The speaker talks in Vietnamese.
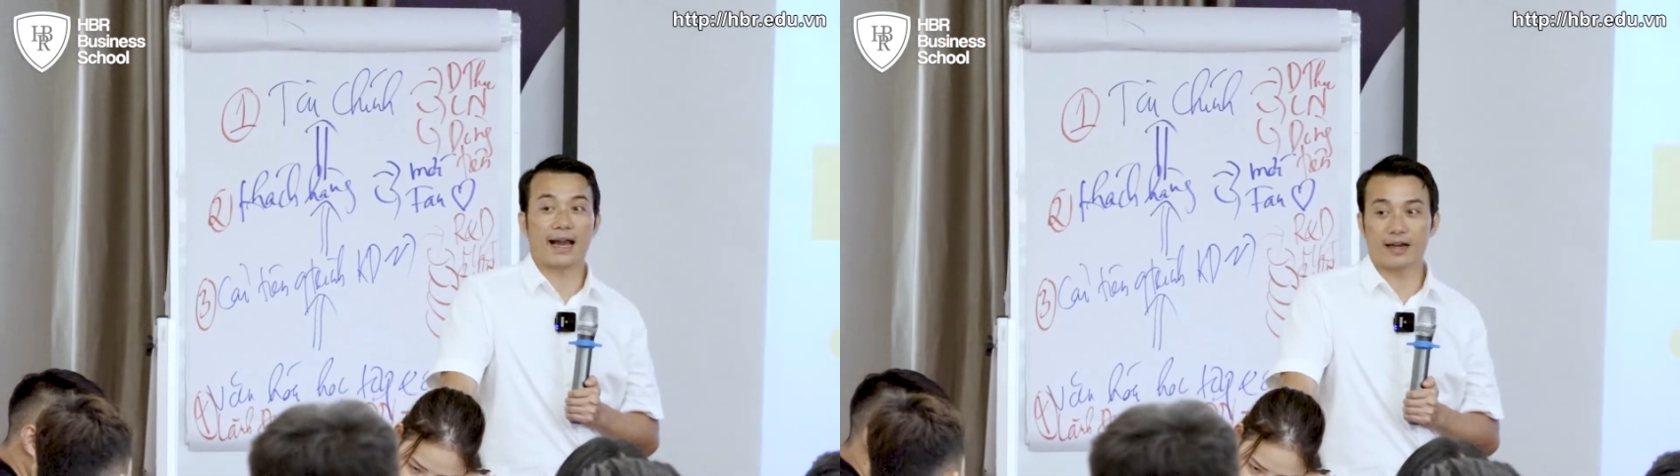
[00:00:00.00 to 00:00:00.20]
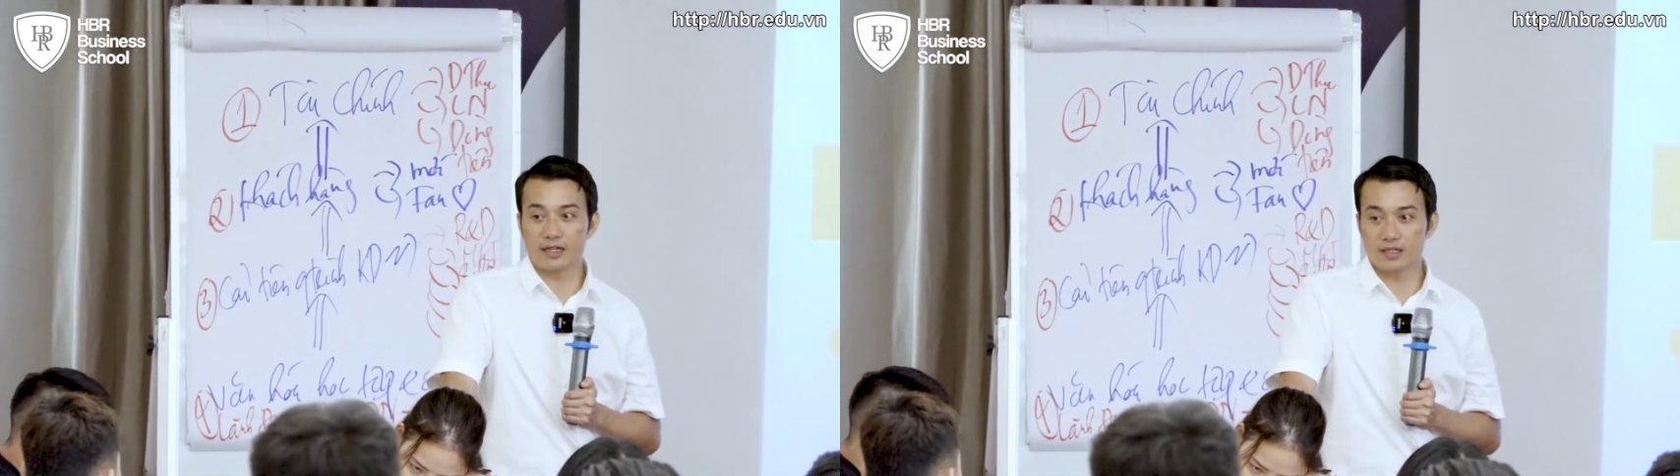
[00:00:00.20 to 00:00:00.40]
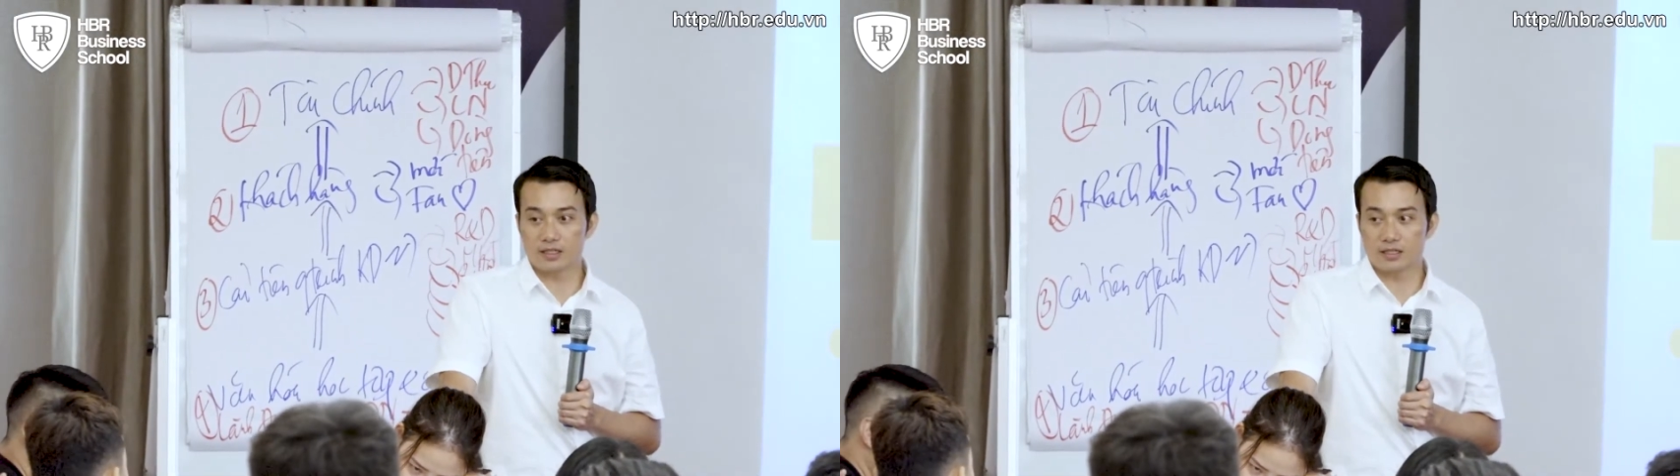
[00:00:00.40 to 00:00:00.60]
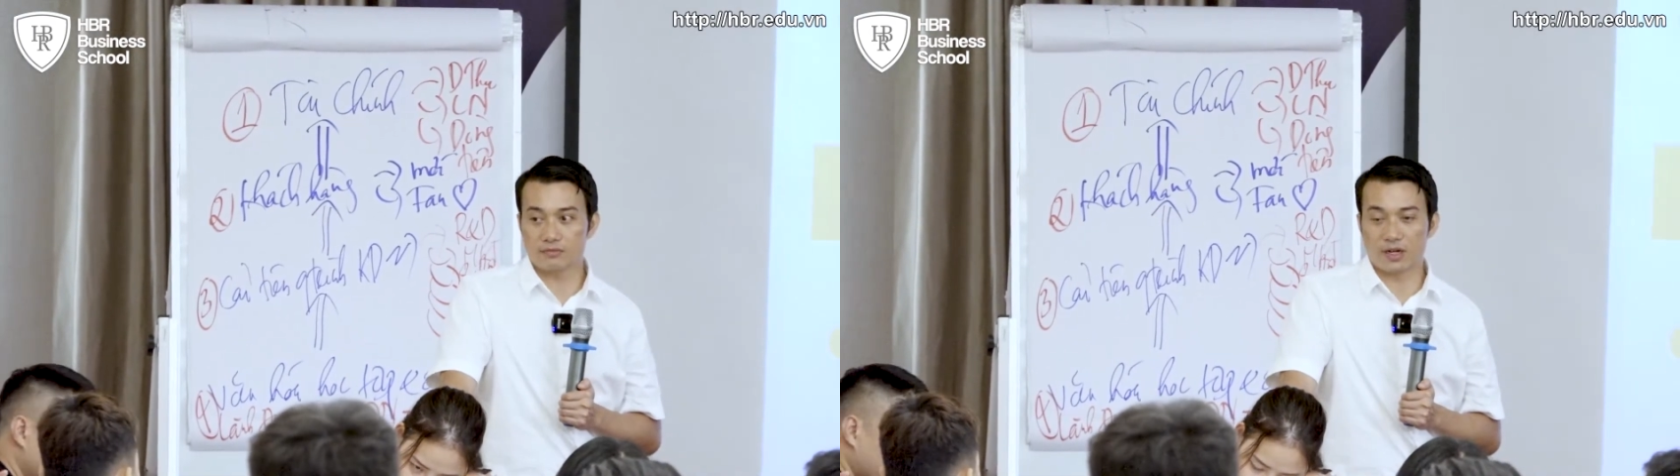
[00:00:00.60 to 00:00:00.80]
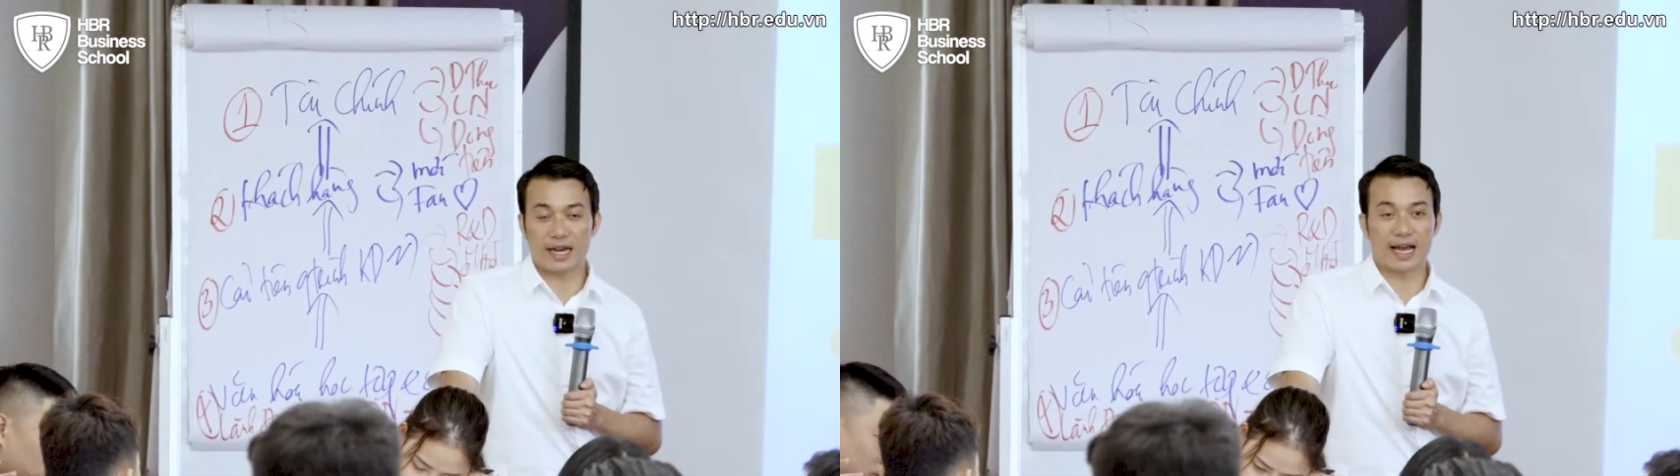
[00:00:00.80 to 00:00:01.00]
cho khách hàng
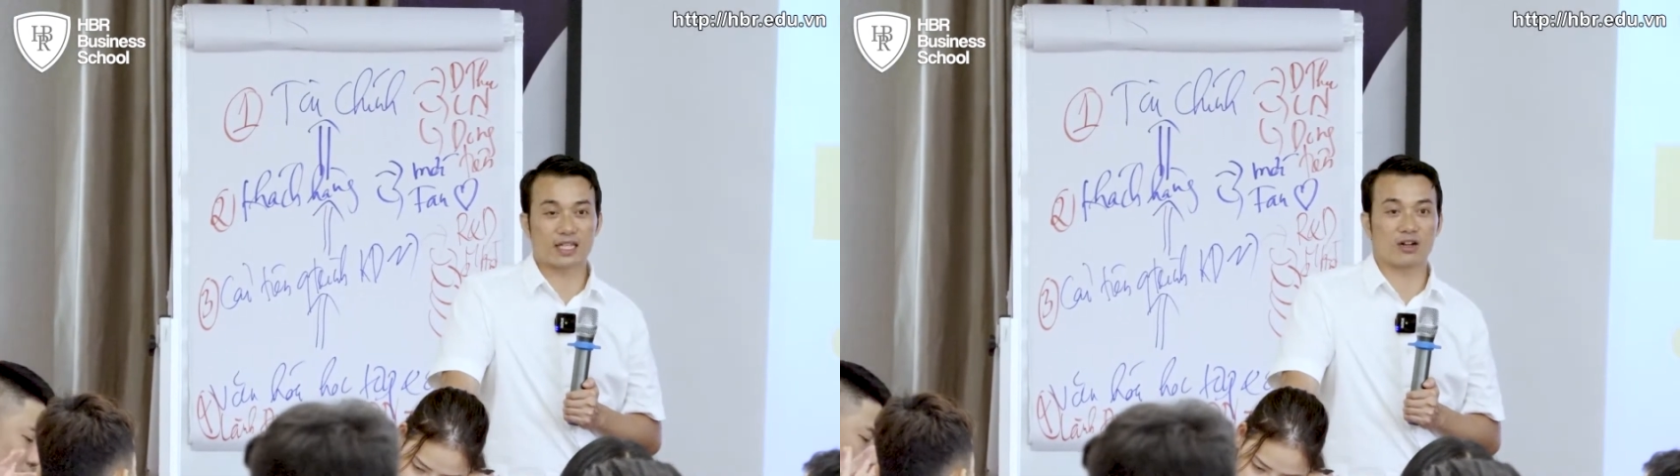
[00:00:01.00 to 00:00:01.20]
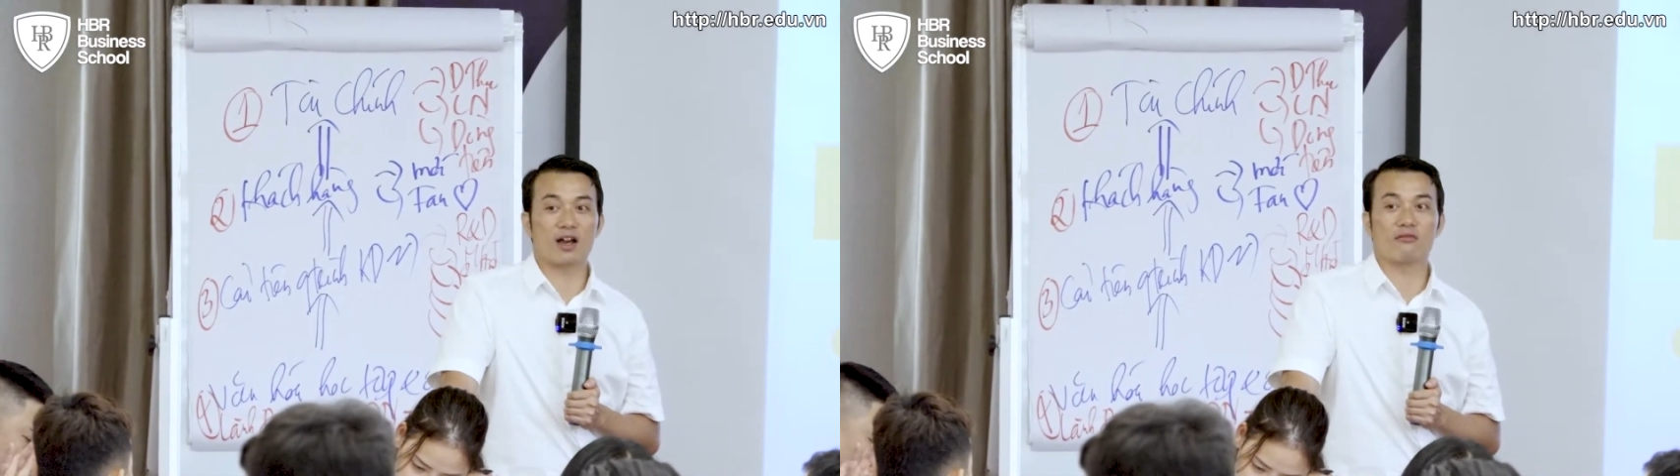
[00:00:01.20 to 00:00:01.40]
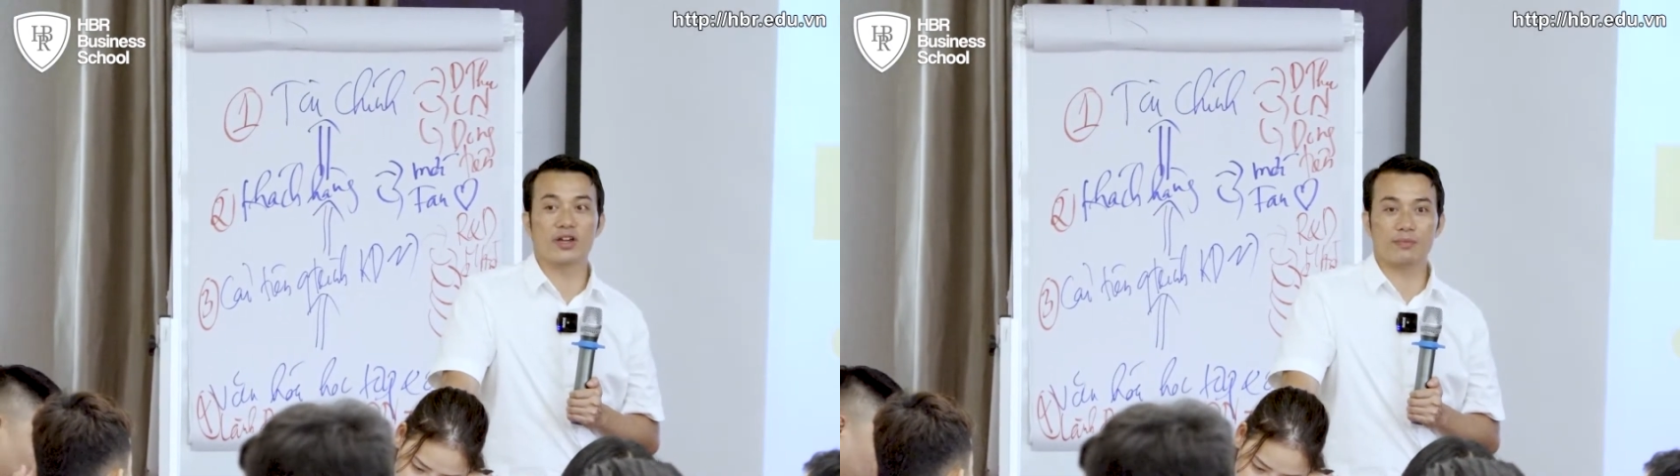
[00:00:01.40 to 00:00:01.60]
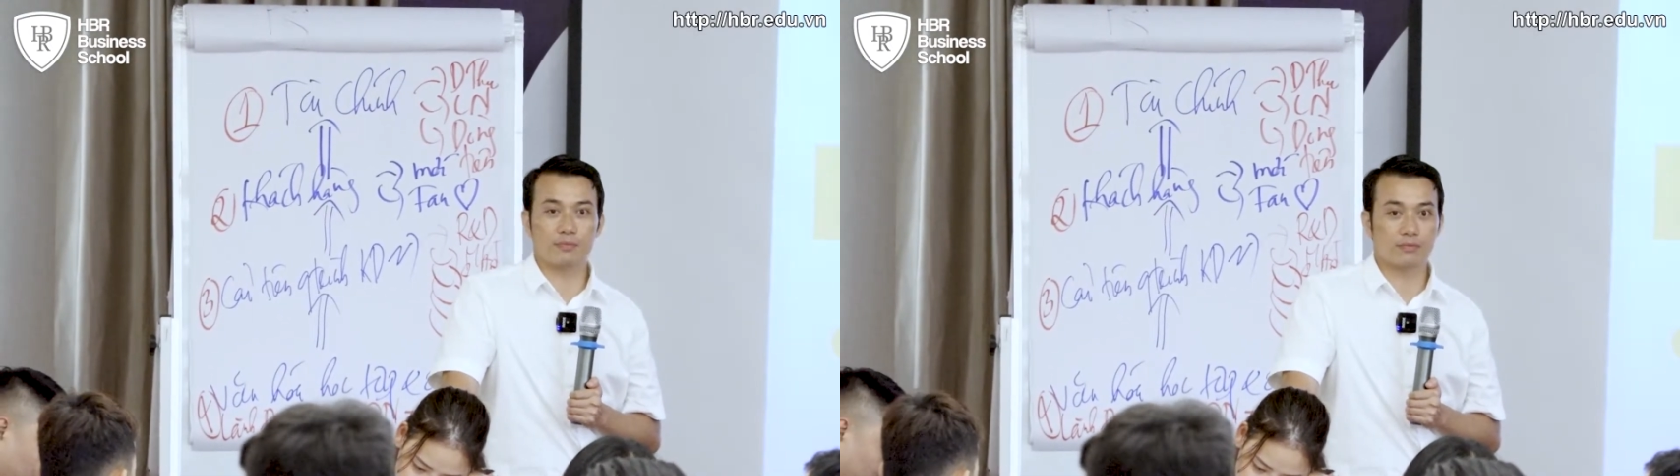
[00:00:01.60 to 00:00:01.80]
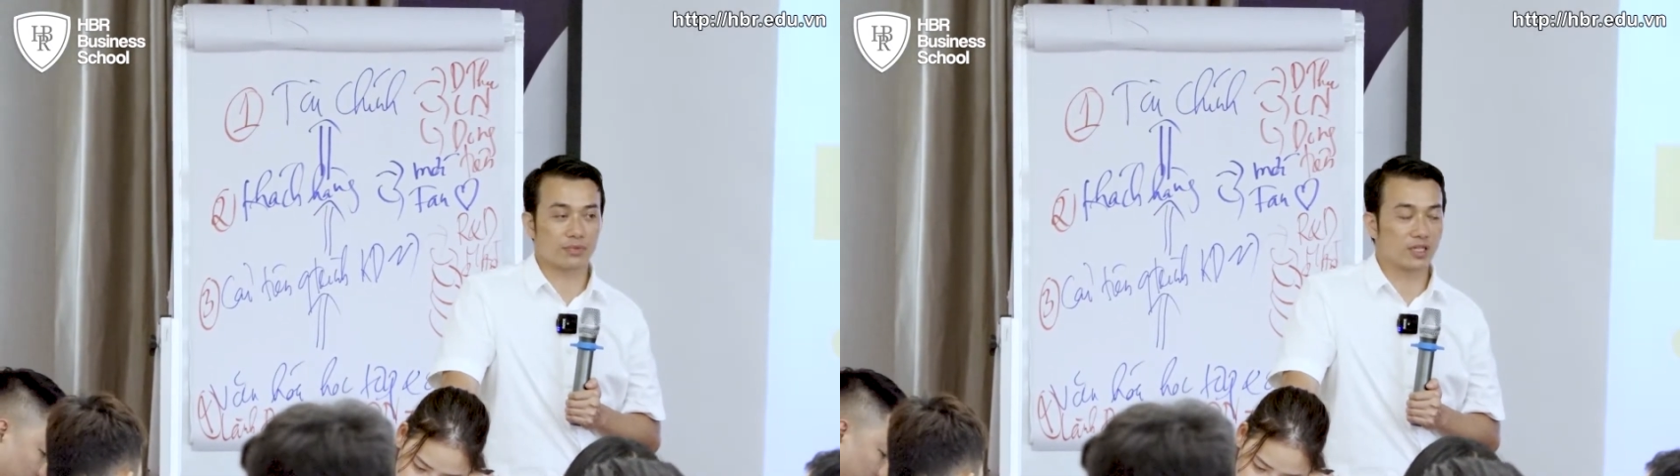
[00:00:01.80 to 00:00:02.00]
ấy mà khách hàng toàn khách
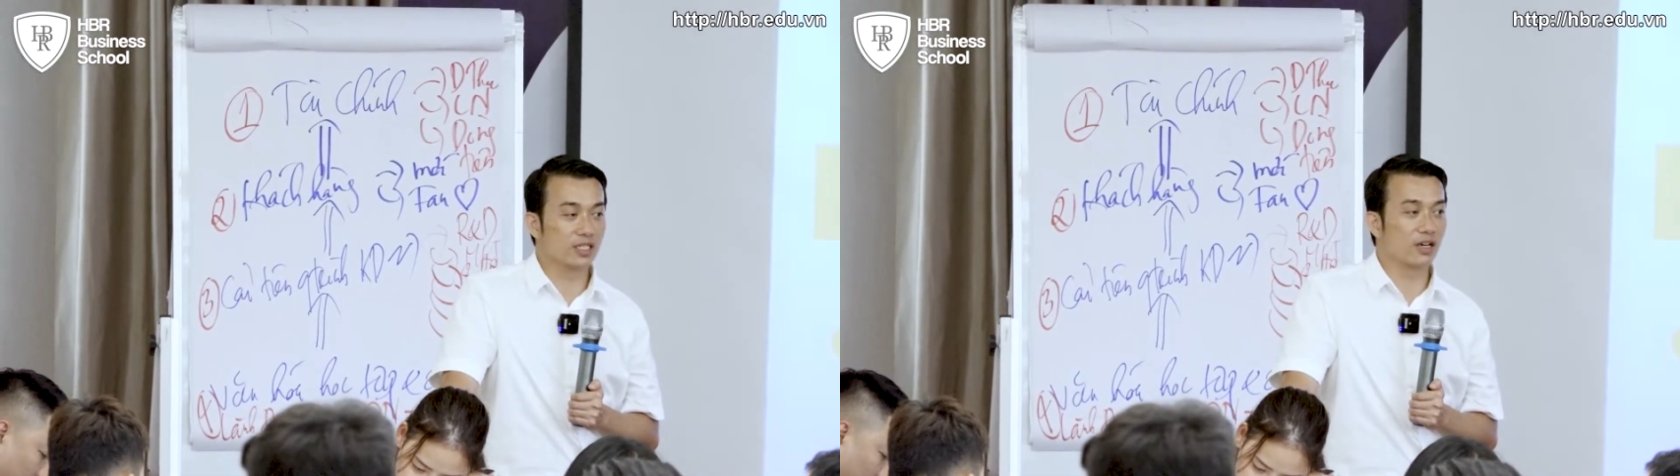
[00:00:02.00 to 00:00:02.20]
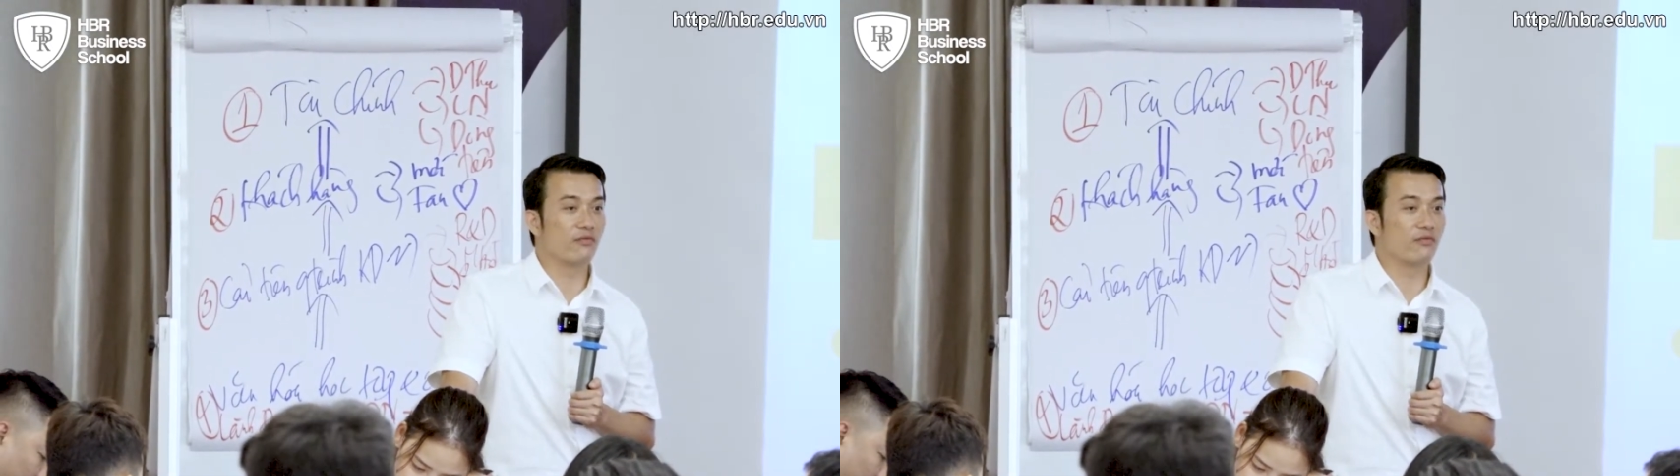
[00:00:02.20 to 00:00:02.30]
hàng vip